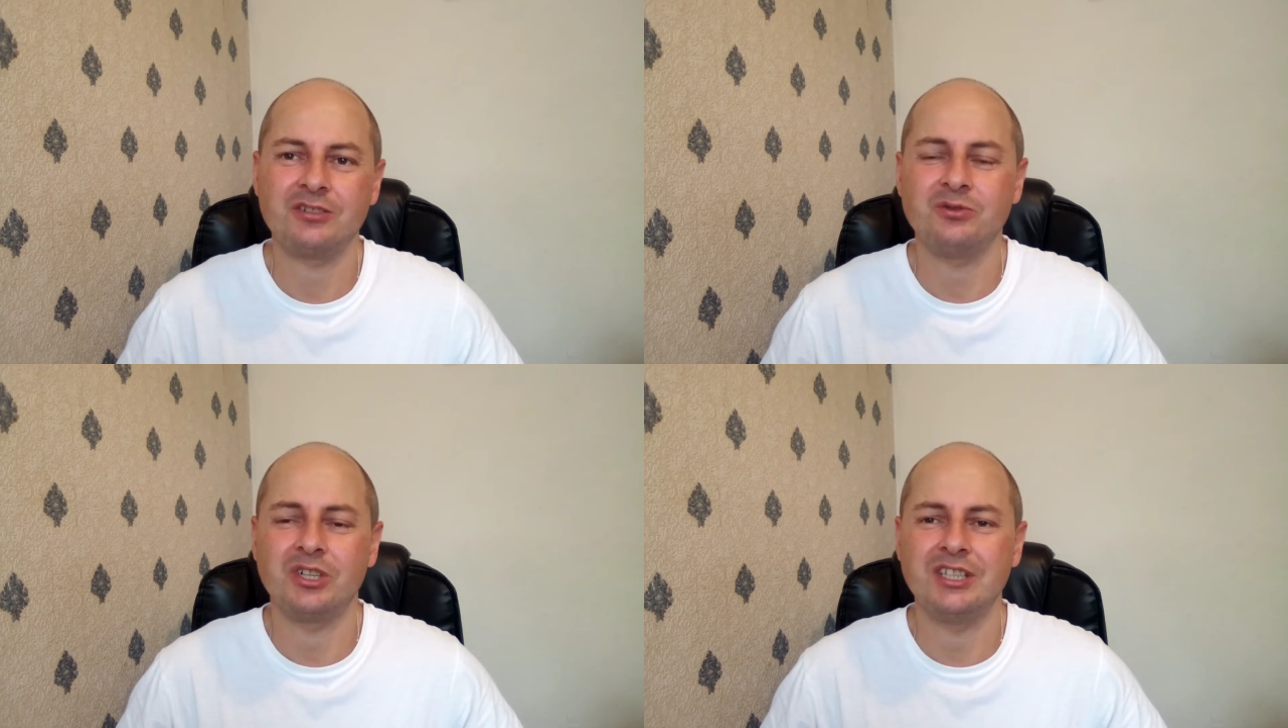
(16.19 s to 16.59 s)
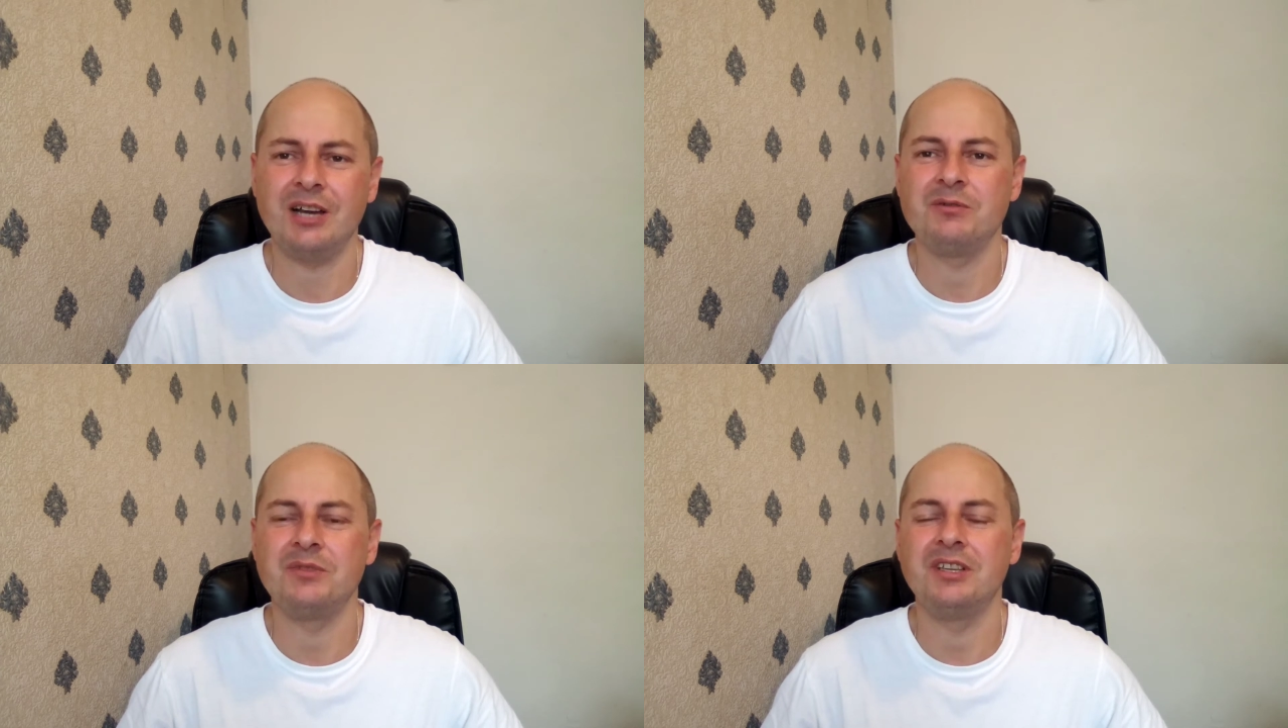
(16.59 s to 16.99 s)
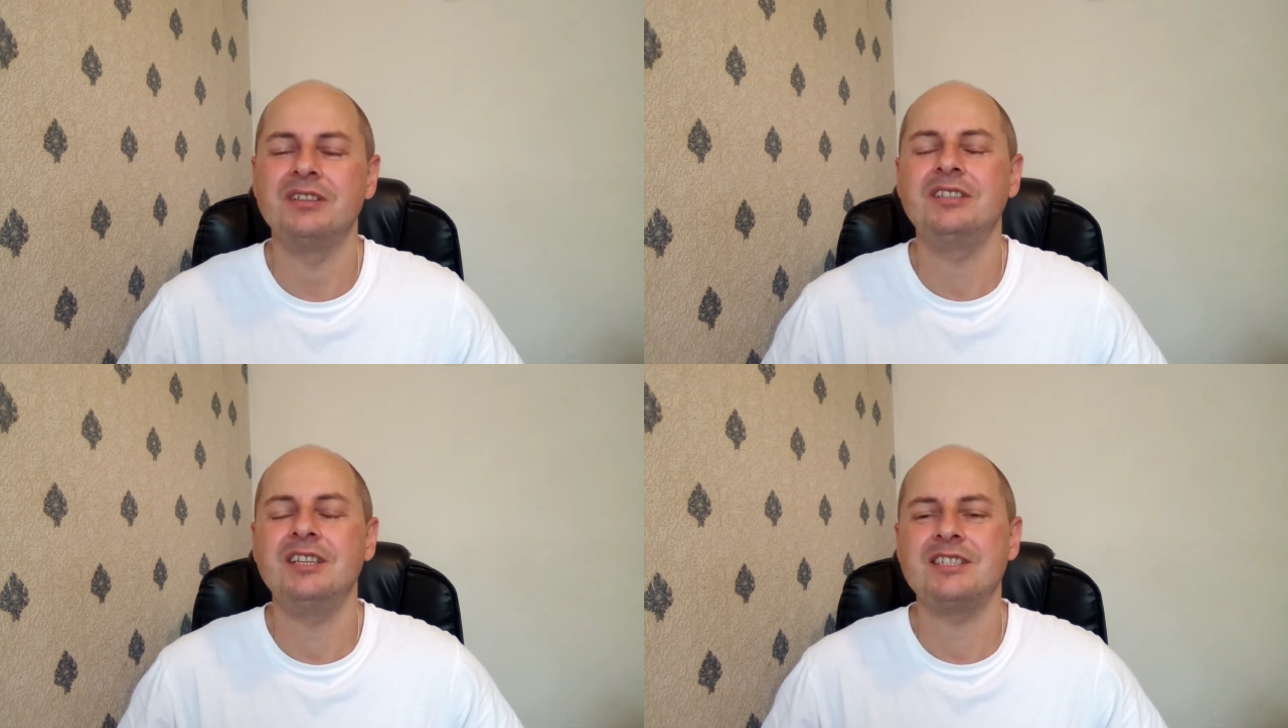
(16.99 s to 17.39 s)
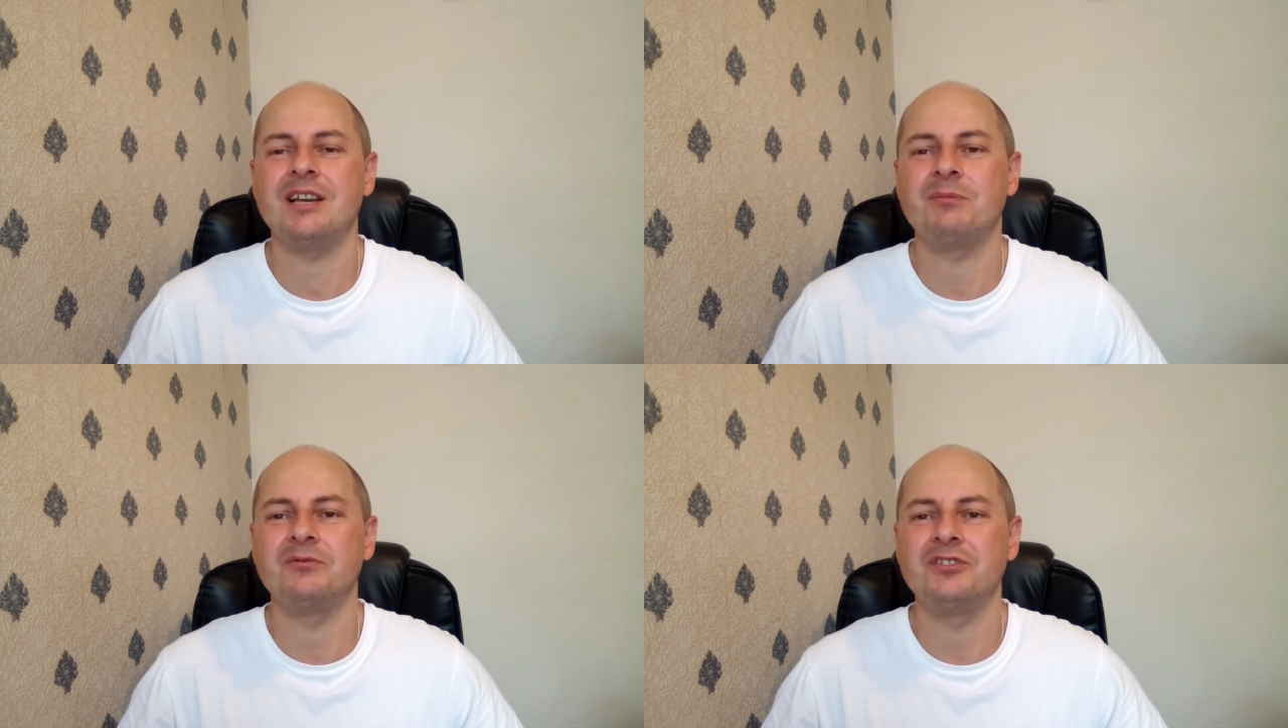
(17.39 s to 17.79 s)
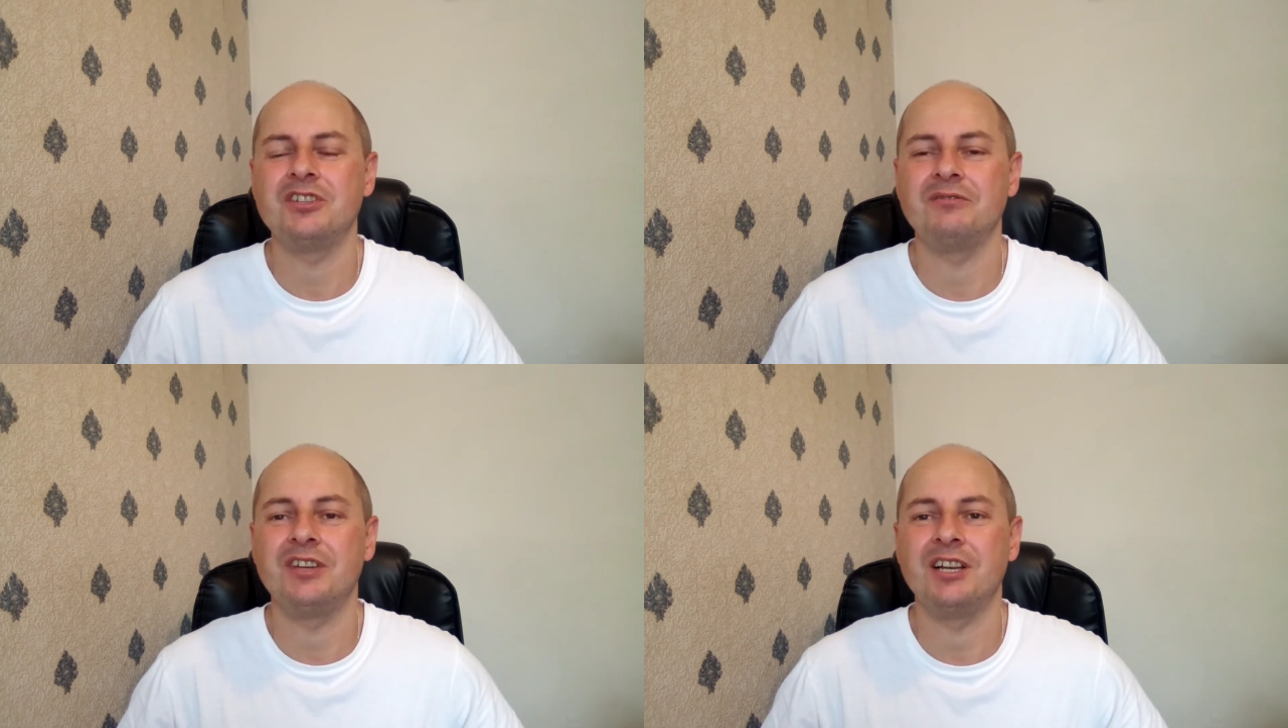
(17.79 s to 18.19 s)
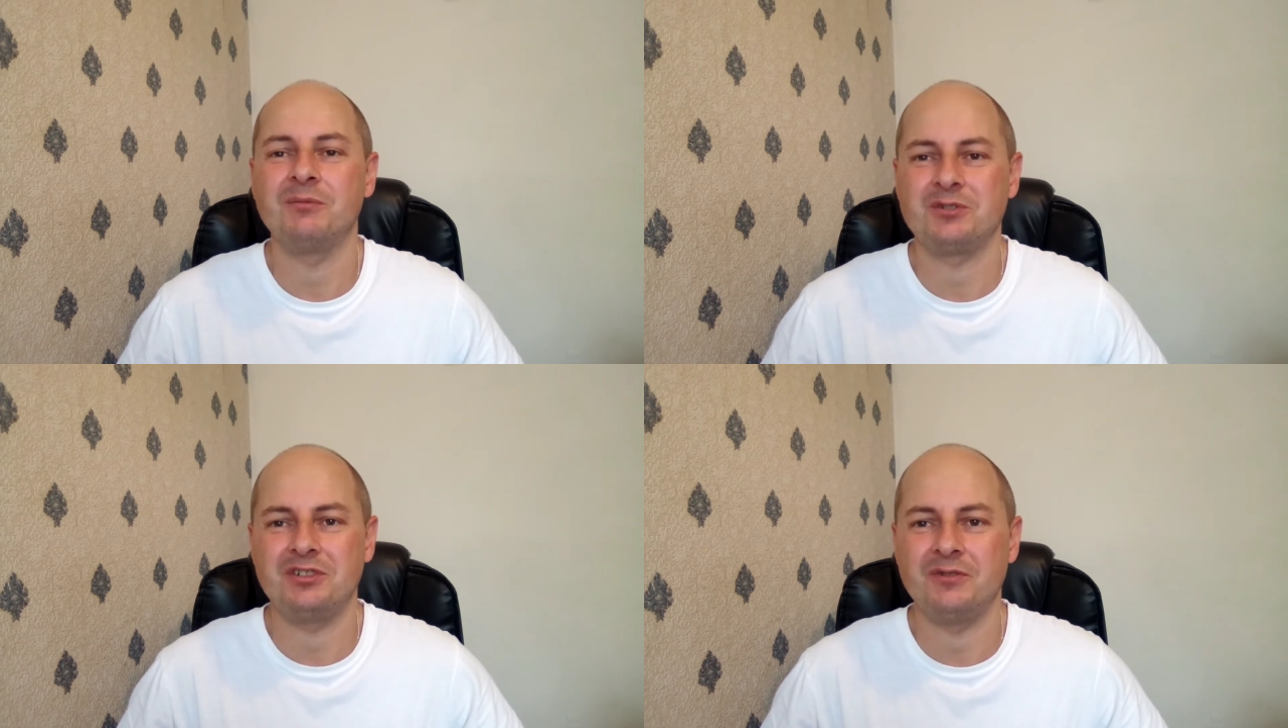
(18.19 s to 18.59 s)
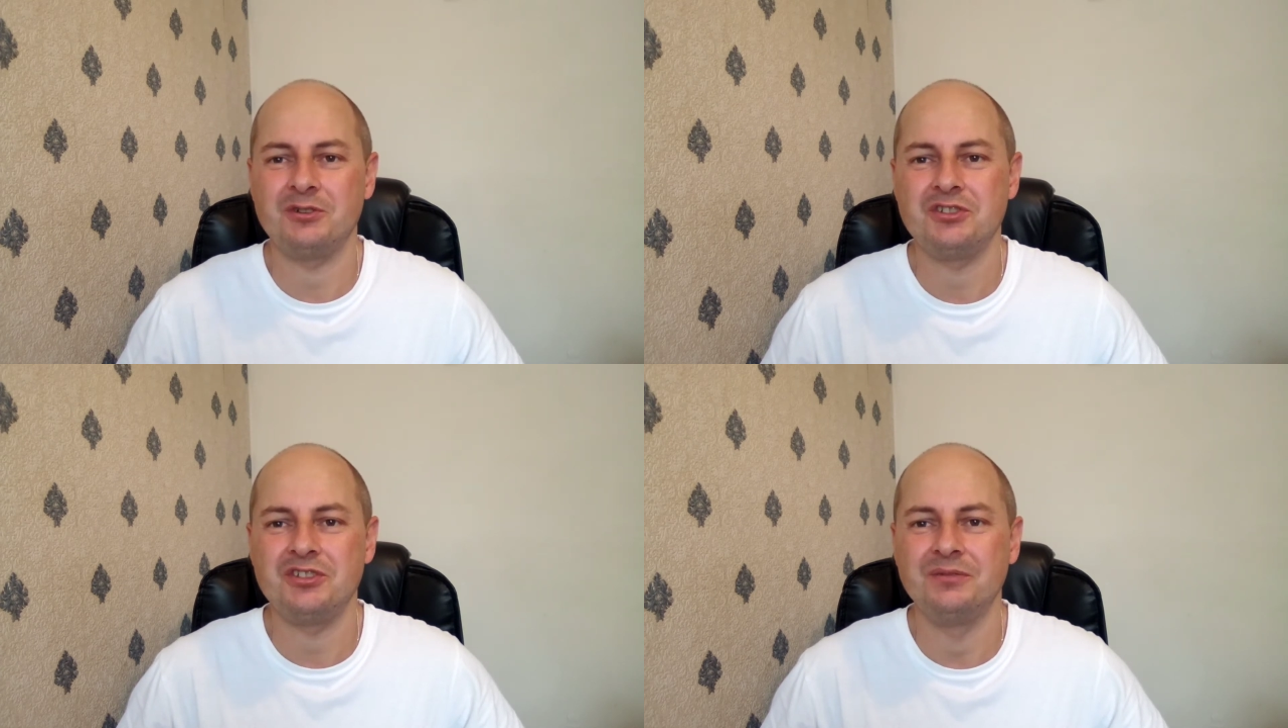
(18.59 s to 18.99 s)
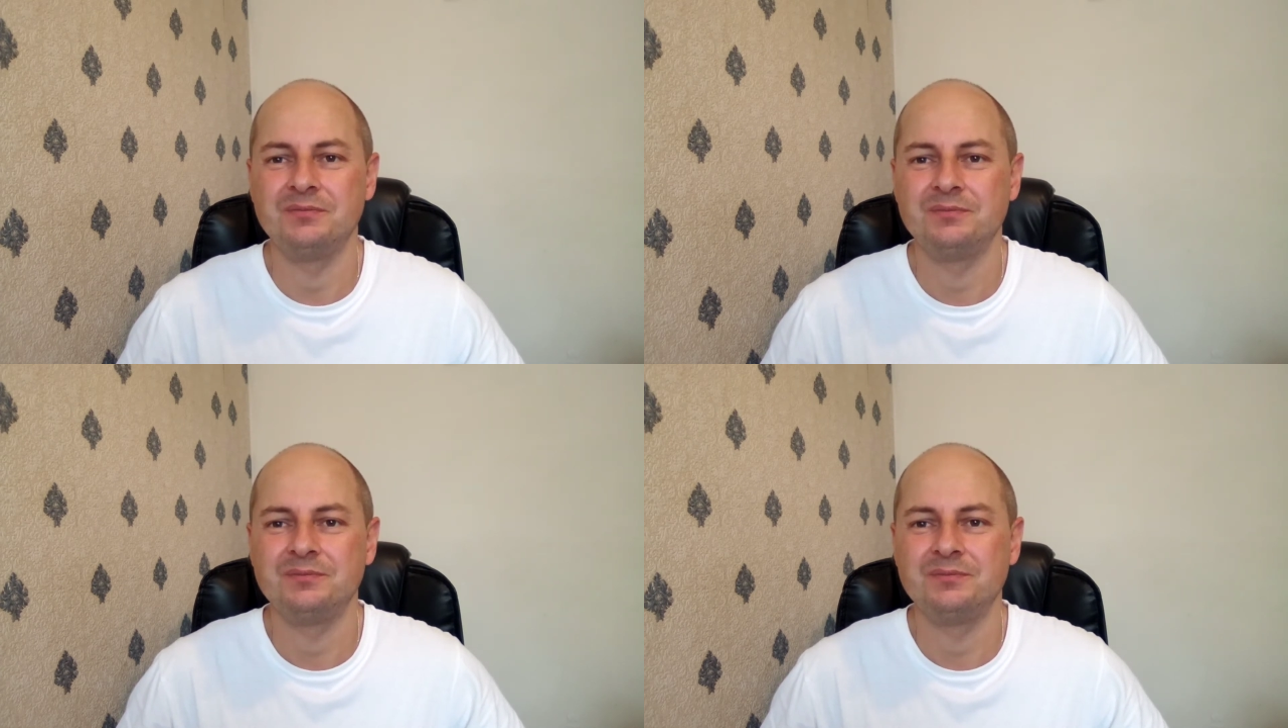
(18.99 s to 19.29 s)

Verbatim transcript: które dały mi niesamowicie wiele możliwości.